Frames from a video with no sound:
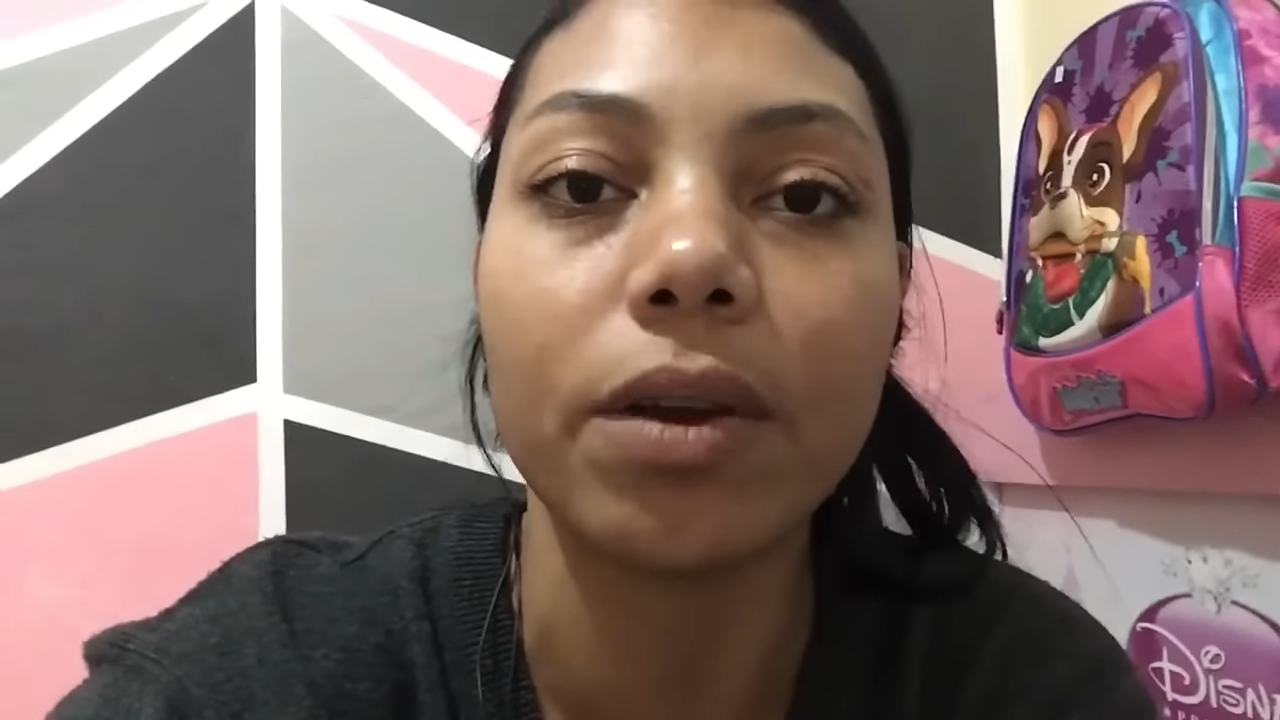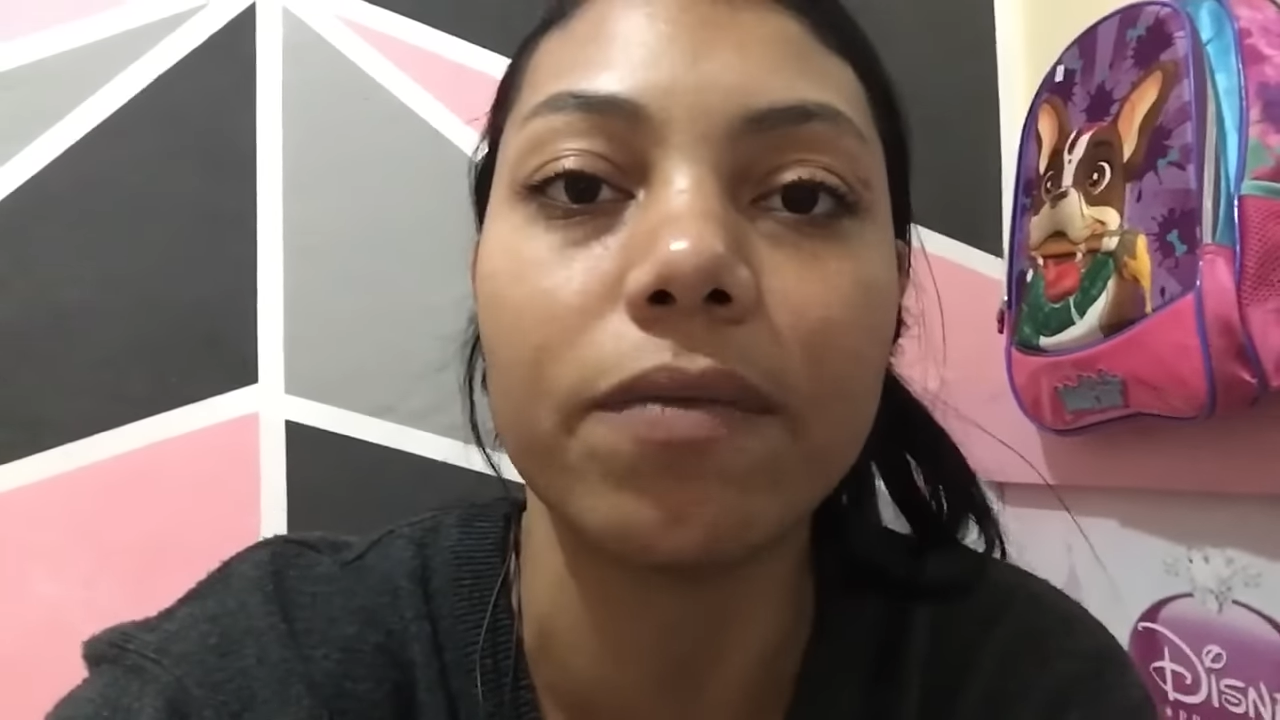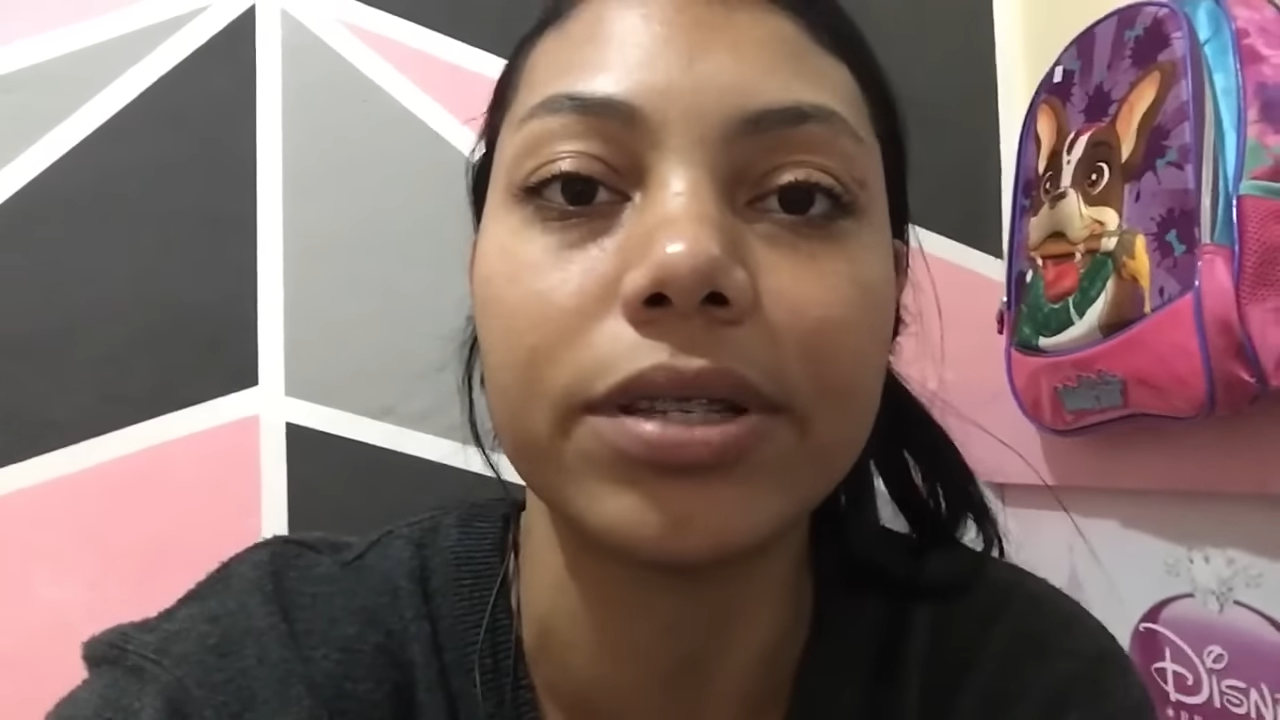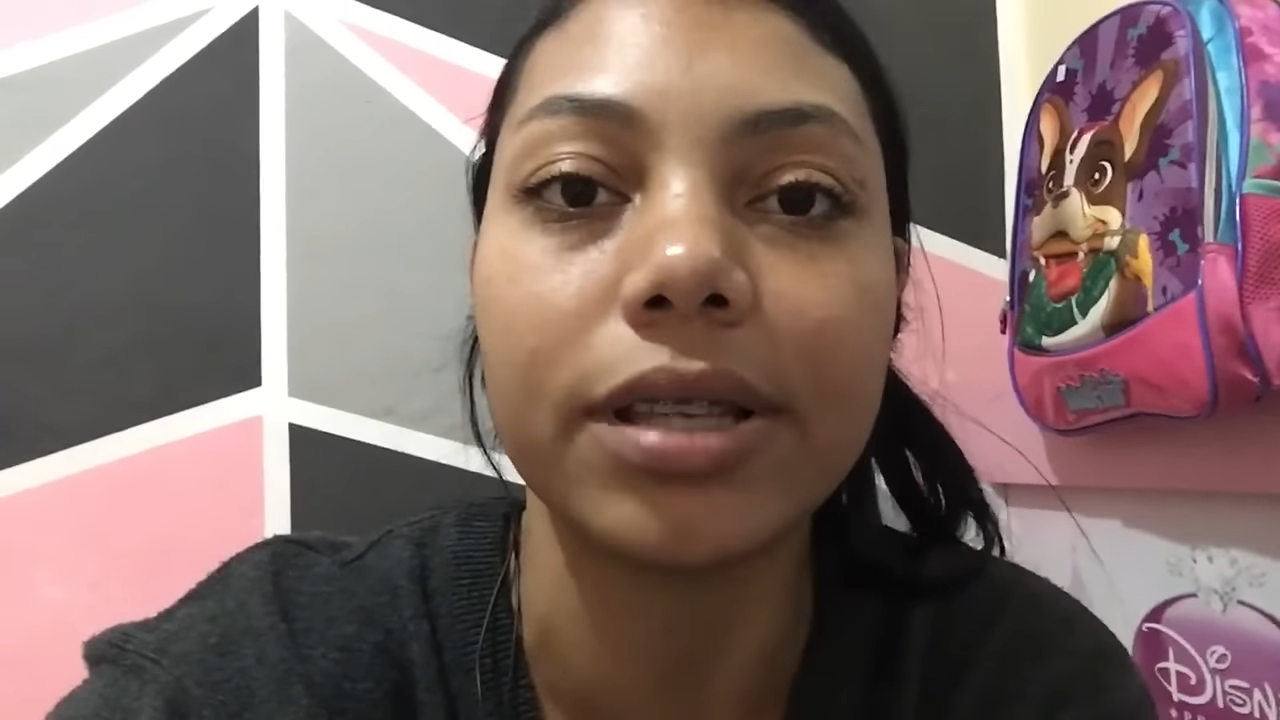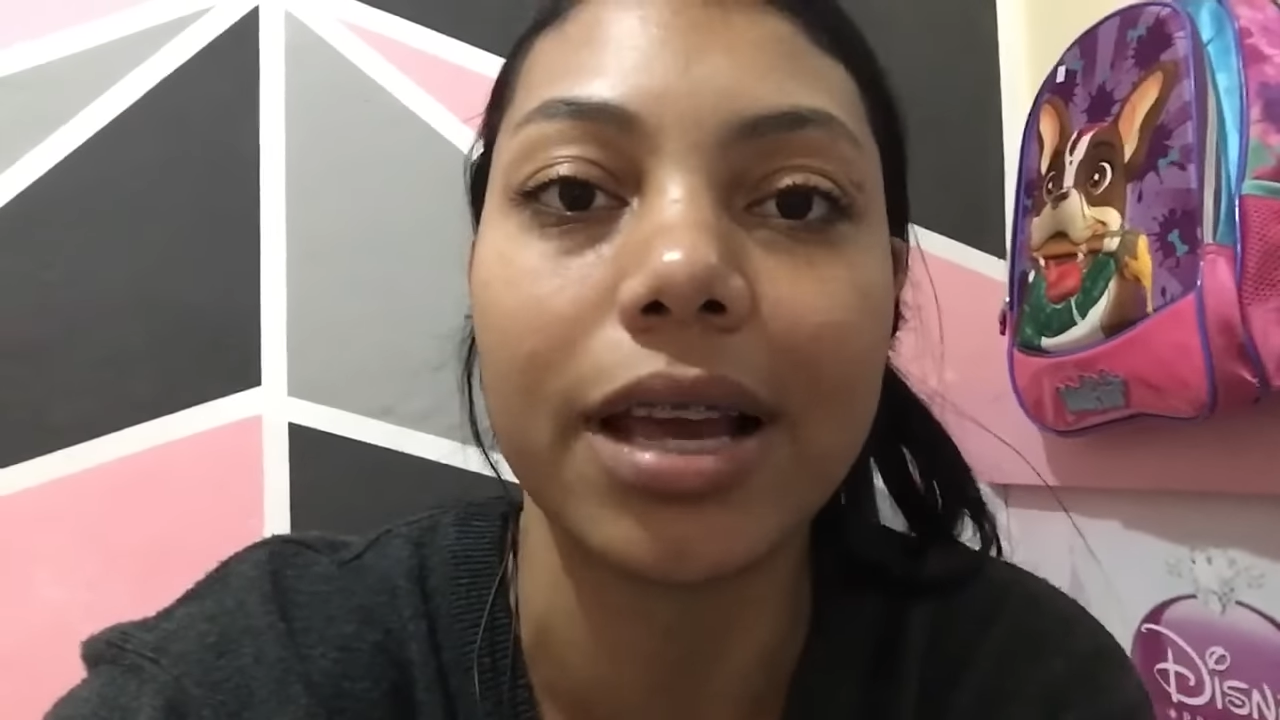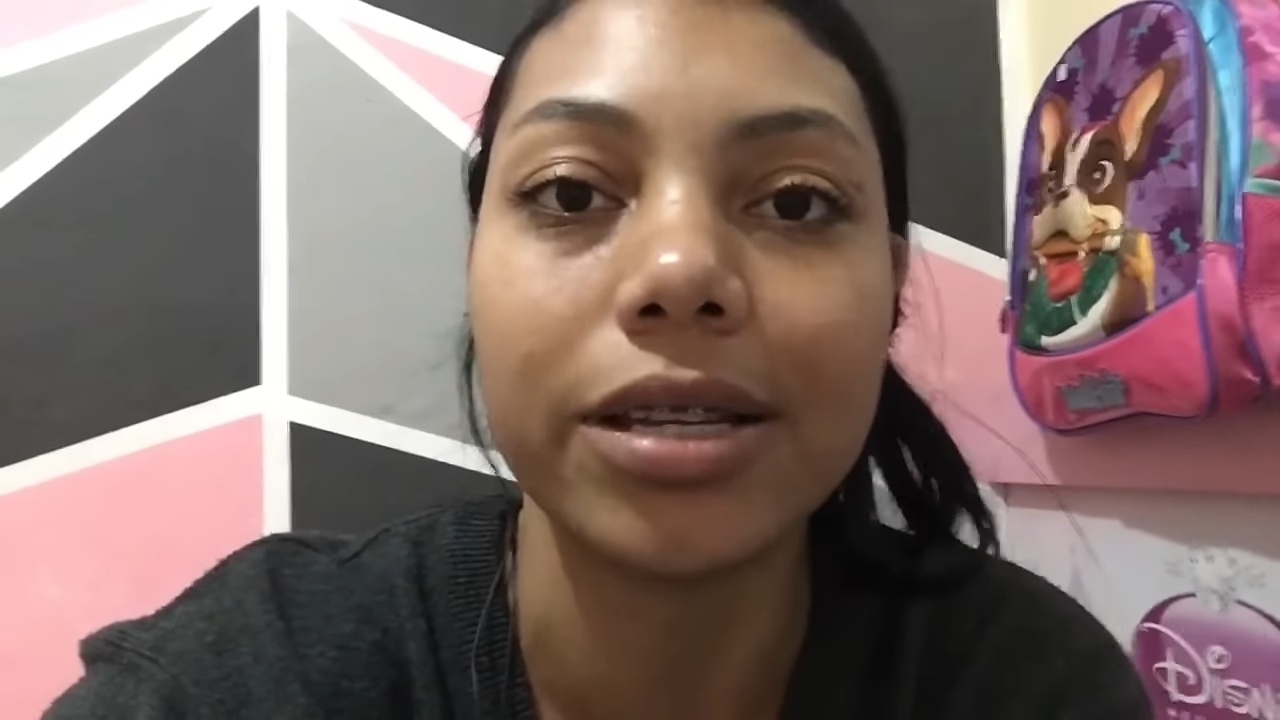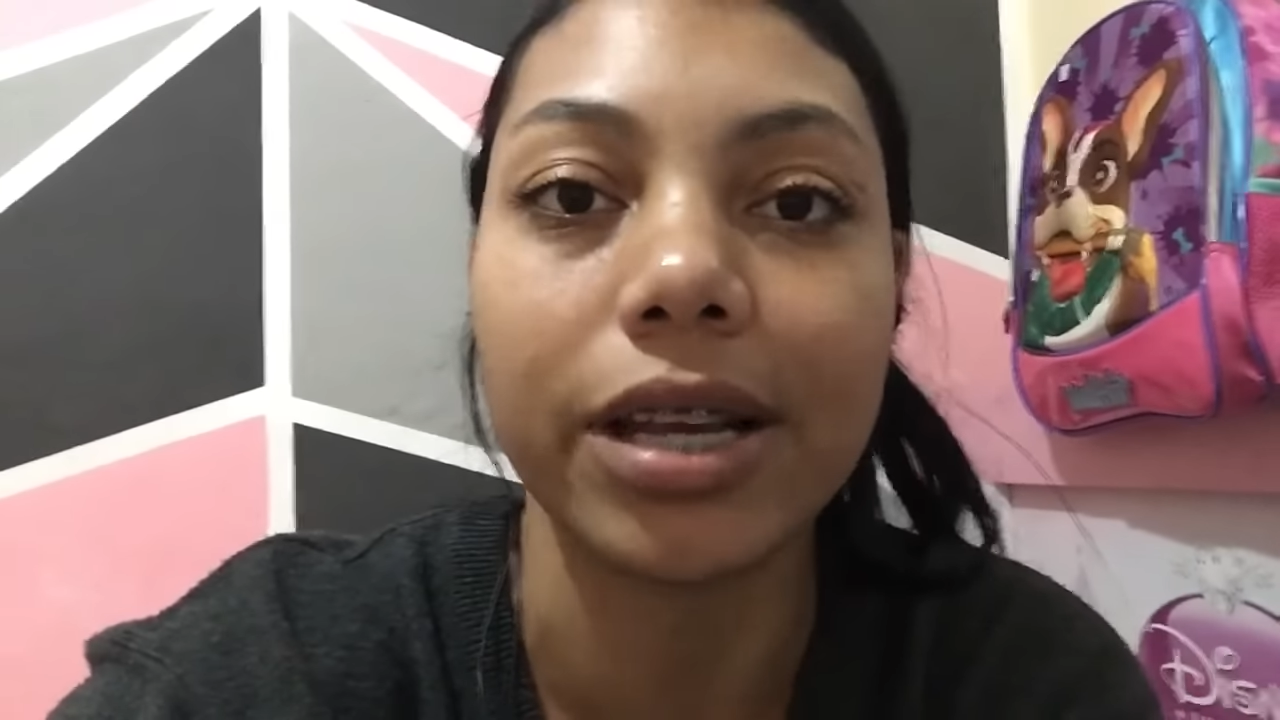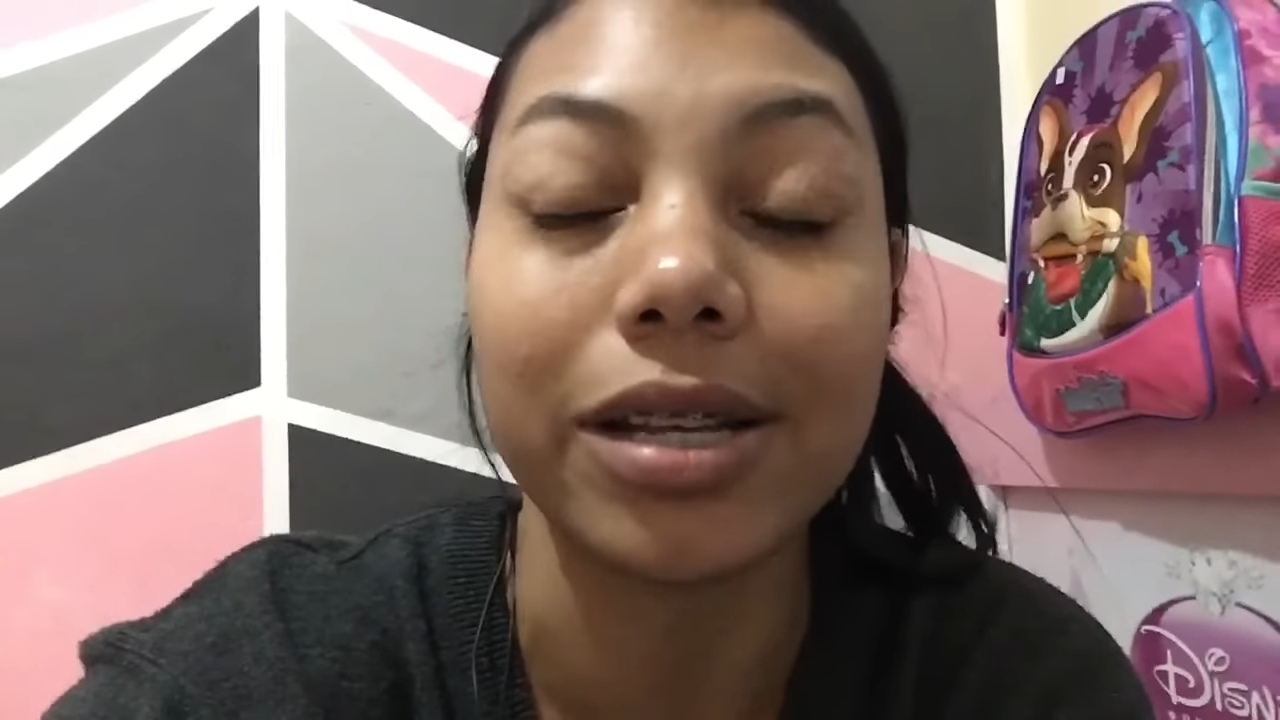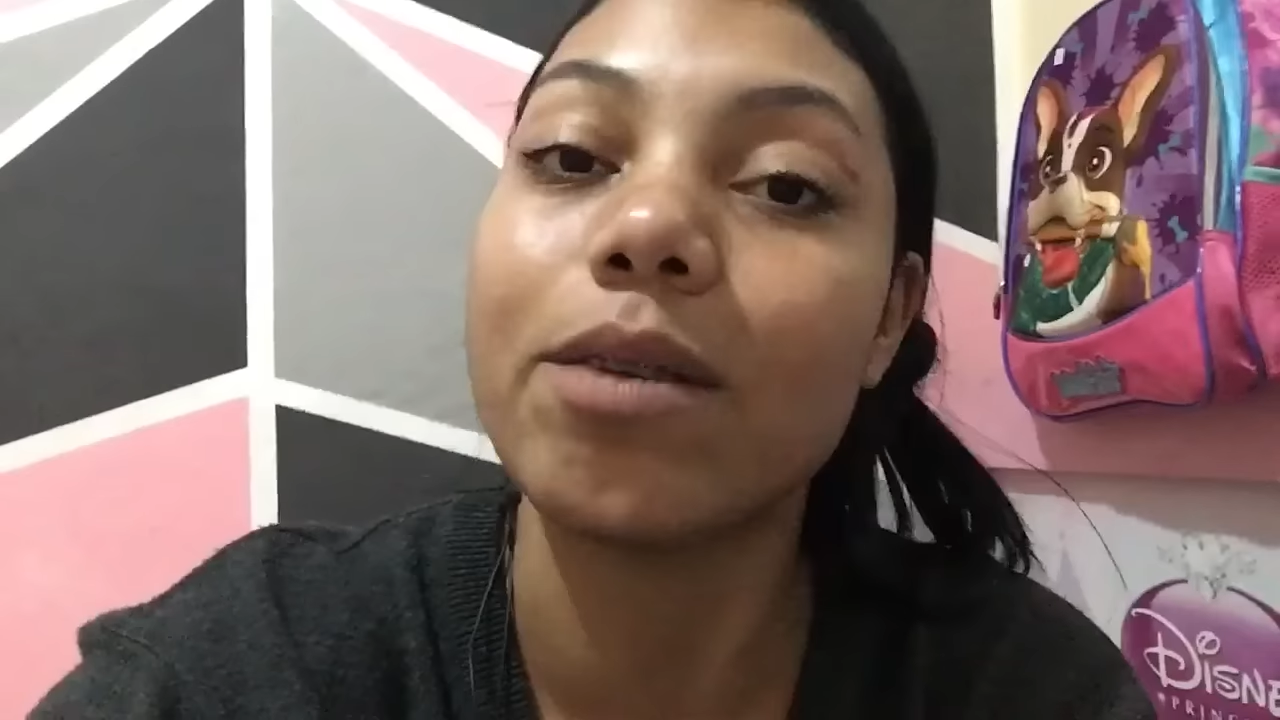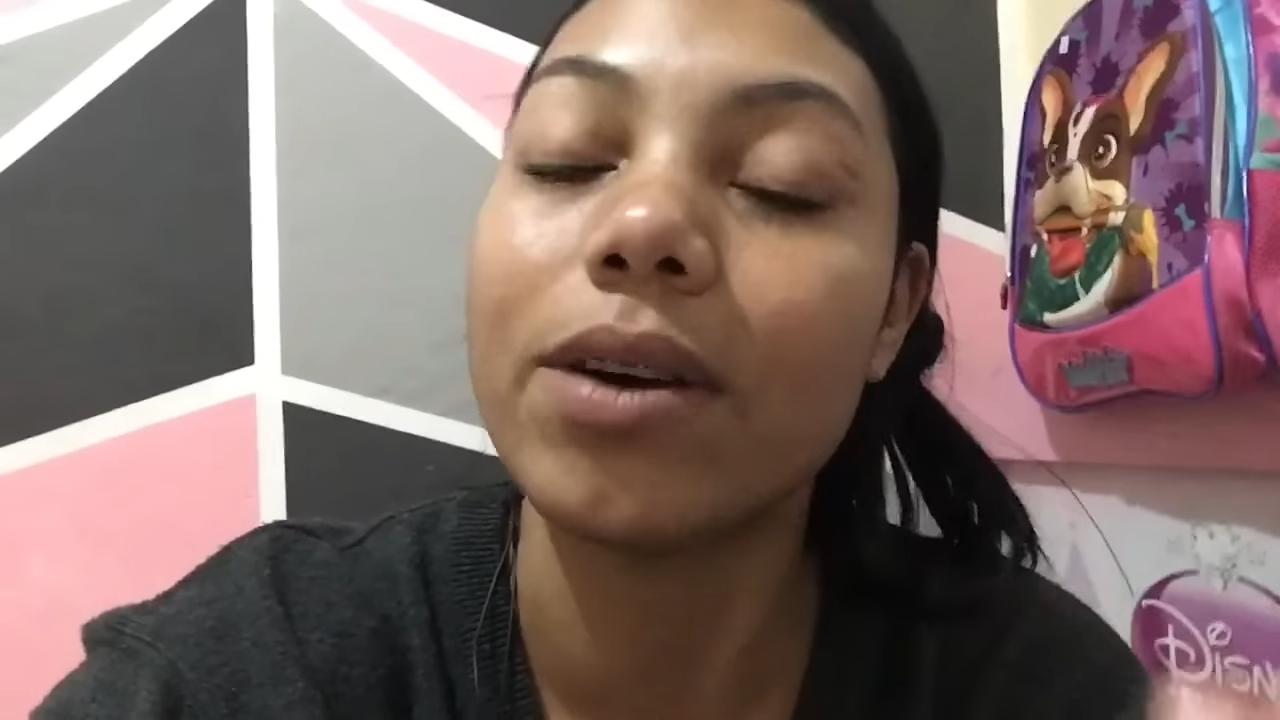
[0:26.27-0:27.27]
vocês,
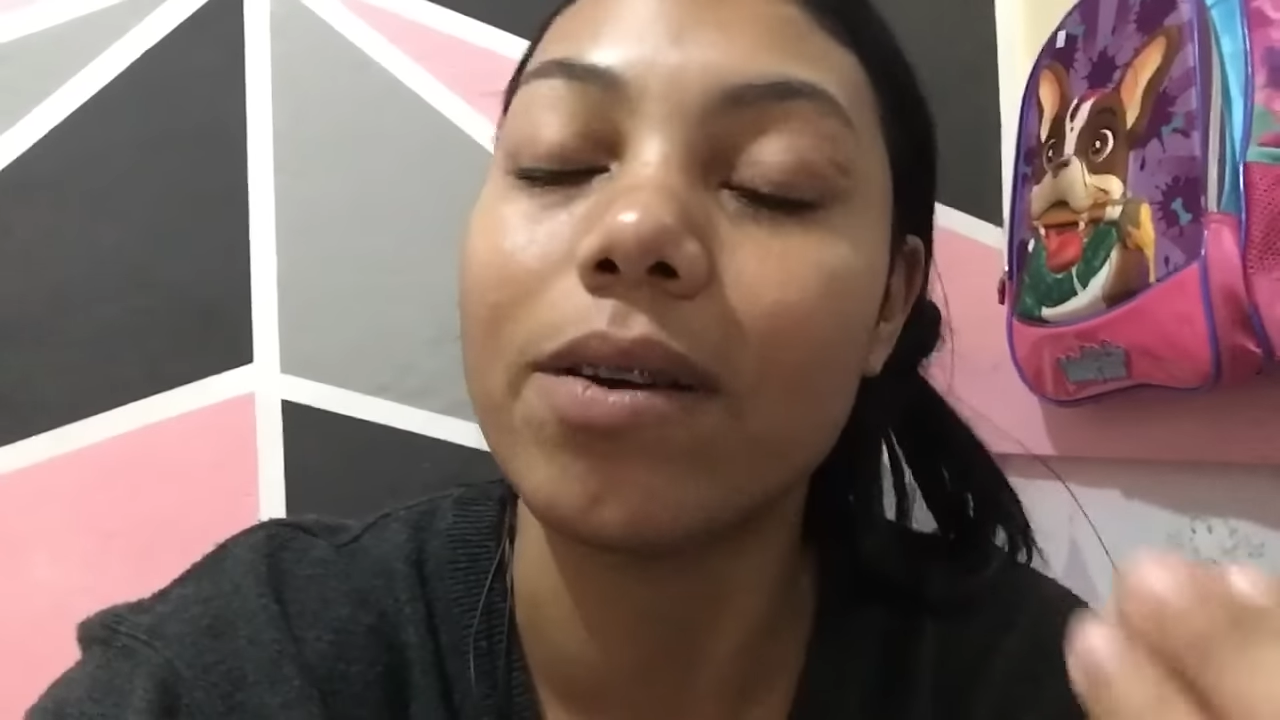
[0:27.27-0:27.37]
gente.